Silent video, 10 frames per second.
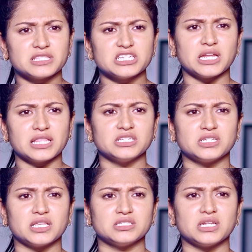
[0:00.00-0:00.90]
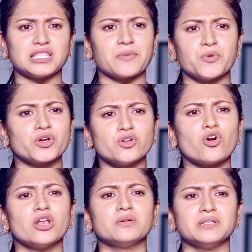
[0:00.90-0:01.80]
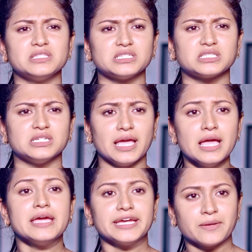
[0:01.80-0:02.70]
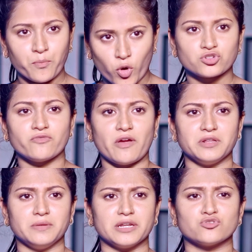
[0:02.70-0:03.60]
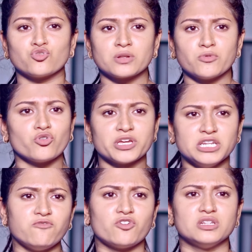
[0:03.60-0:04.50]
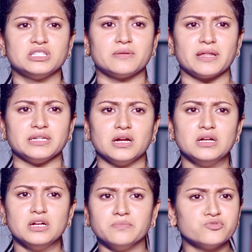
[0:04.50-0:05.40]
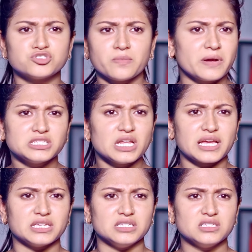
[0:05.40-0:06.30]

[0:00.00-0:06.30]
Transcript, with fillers: বেল দিস না দিস না দিস না তারপরে কেন কলিং বেল দিয়ে যাচ্ছিলি হ্যাঁ এটা ভদ্র ফ্যামিলি বাড়ি তোদের মতো ওকিন্নি ফুকিনিদের বাড়ি না বুঝতে পারিস না নাকি